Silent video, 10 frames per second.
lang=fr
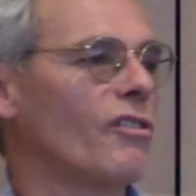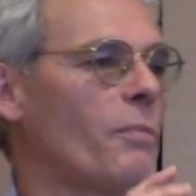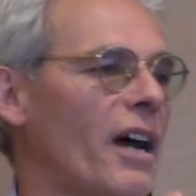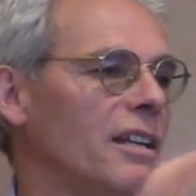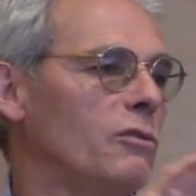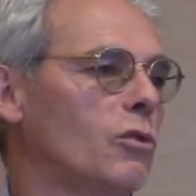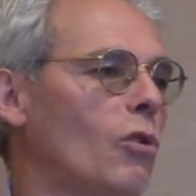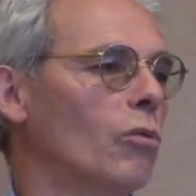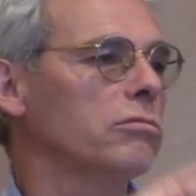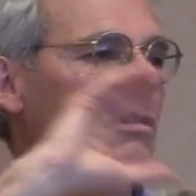vais parler du
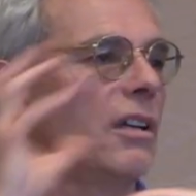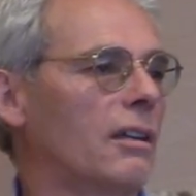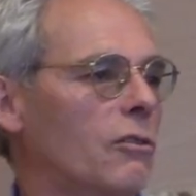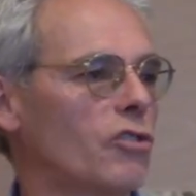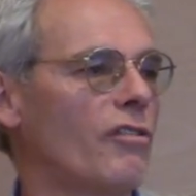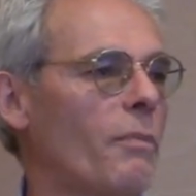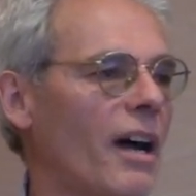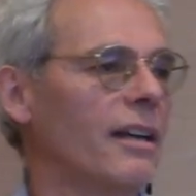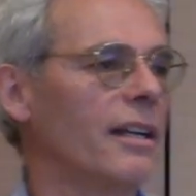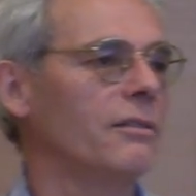compte et que je vais
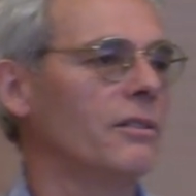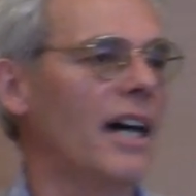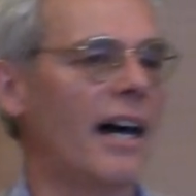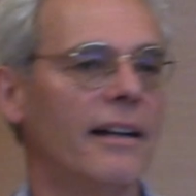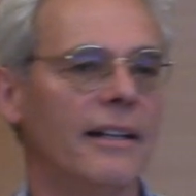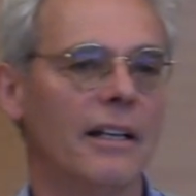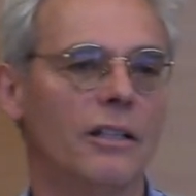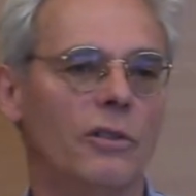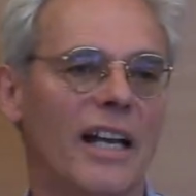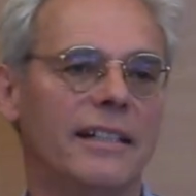parler de la,
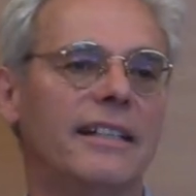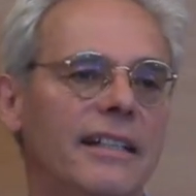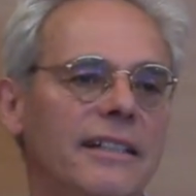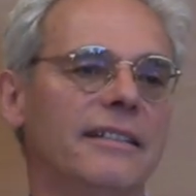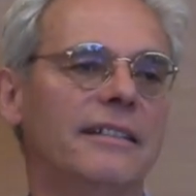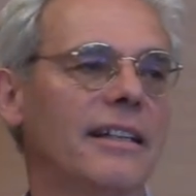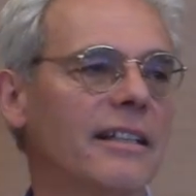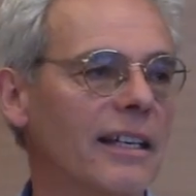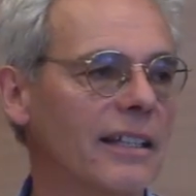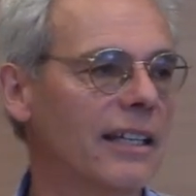de la liquidité
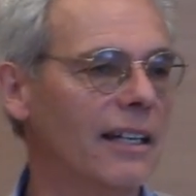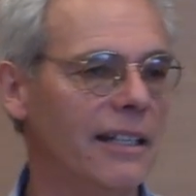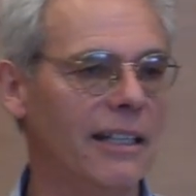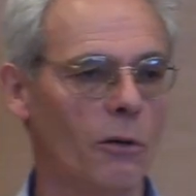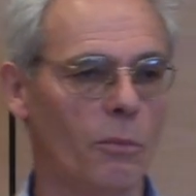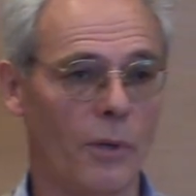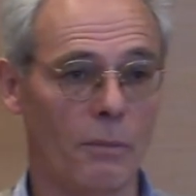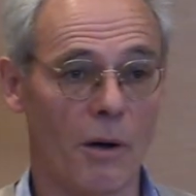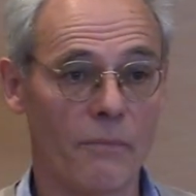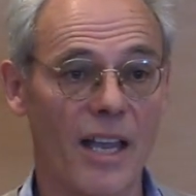qui est, qui liée au paiement.
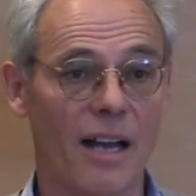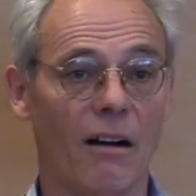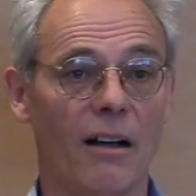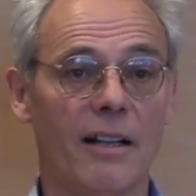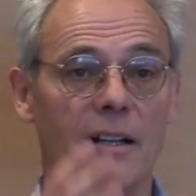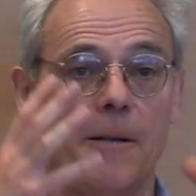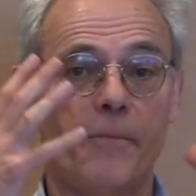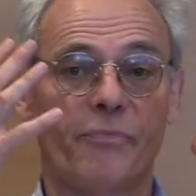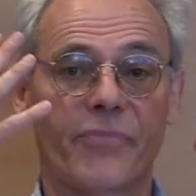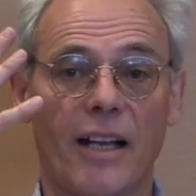Alors,
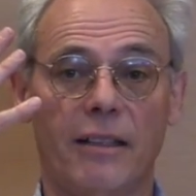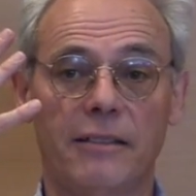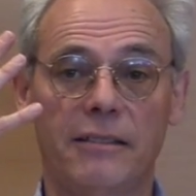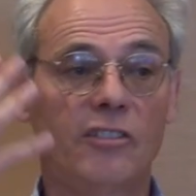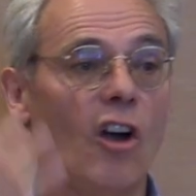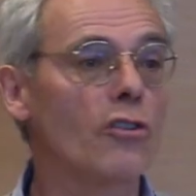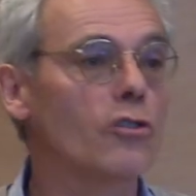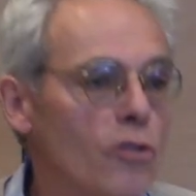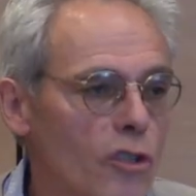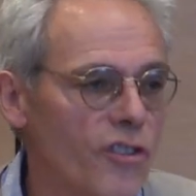dans
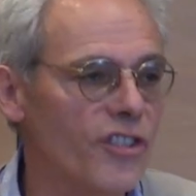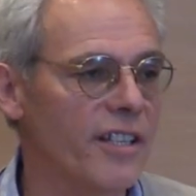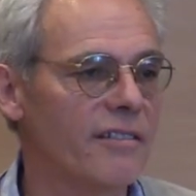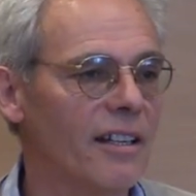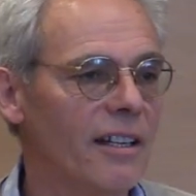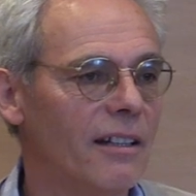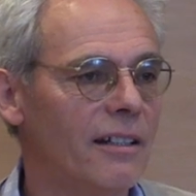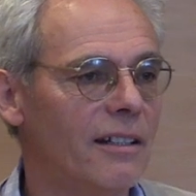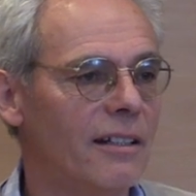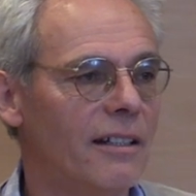une société,
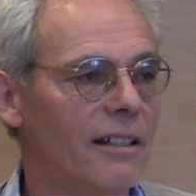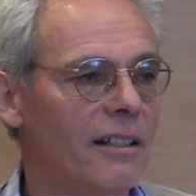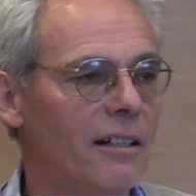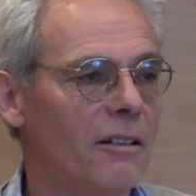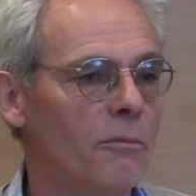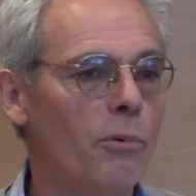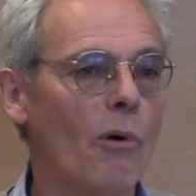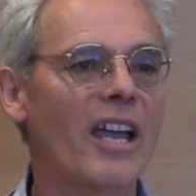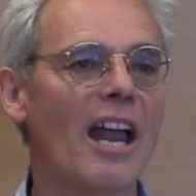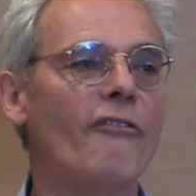
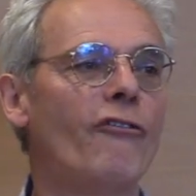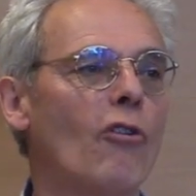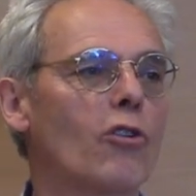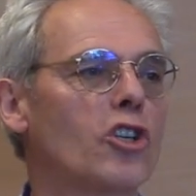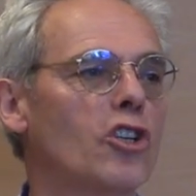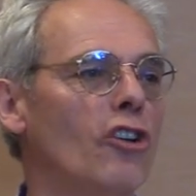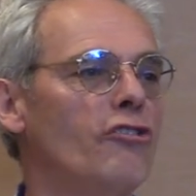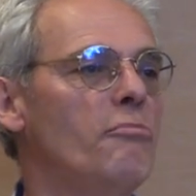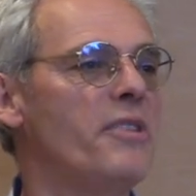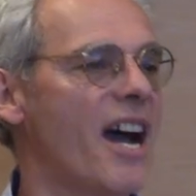pour qu'elle
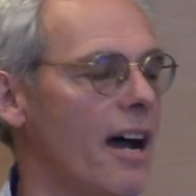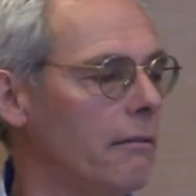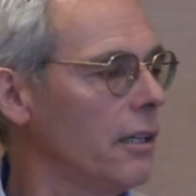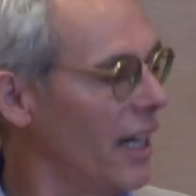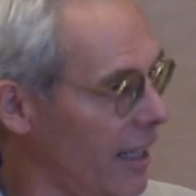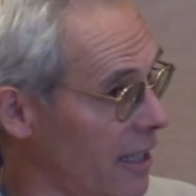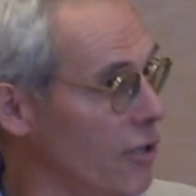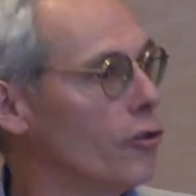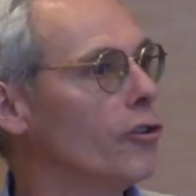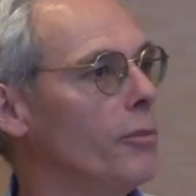fonctionne bien, et la
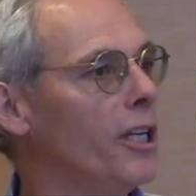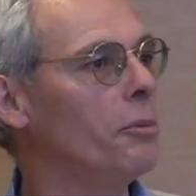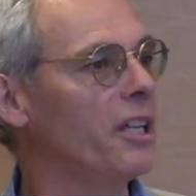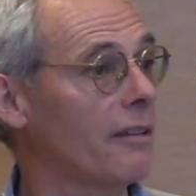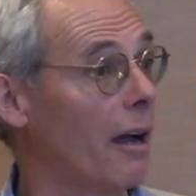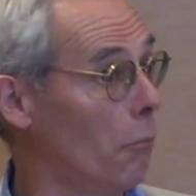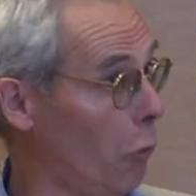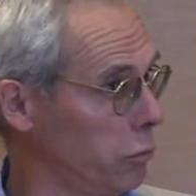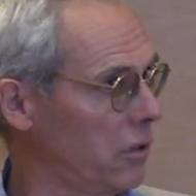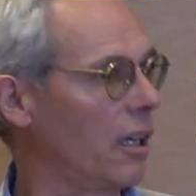crise de 2008 a
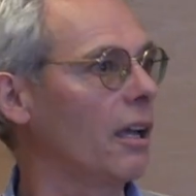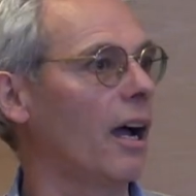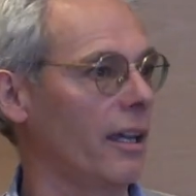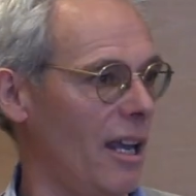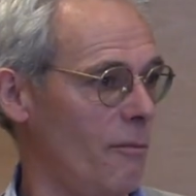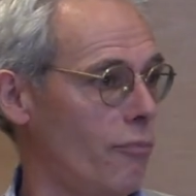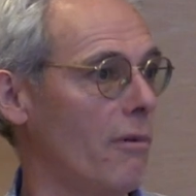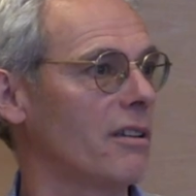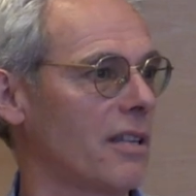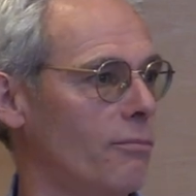montré à quel
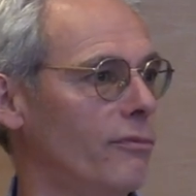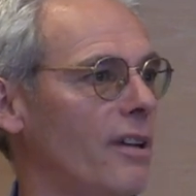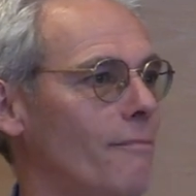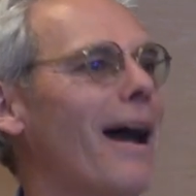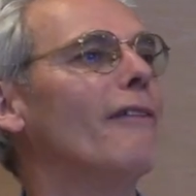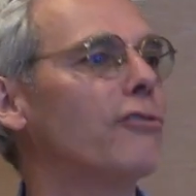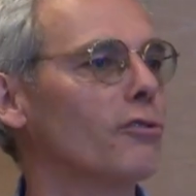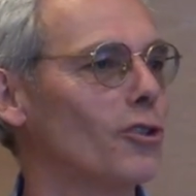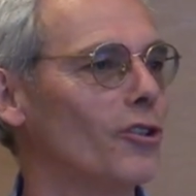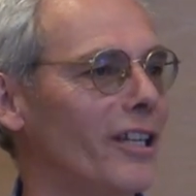point ça pouvait mal
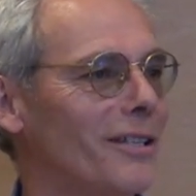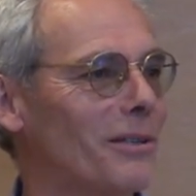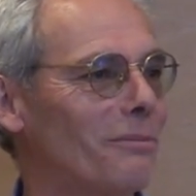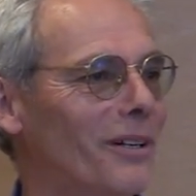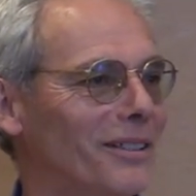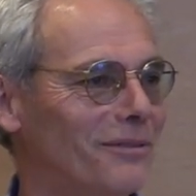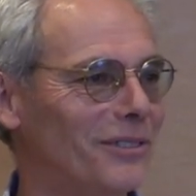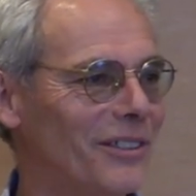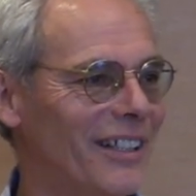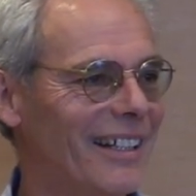fonctionner de ce point de
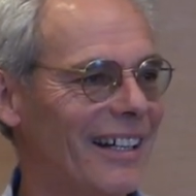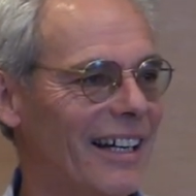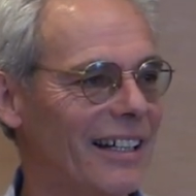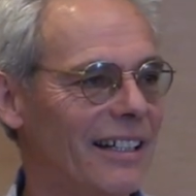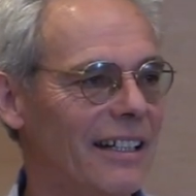vue, hein,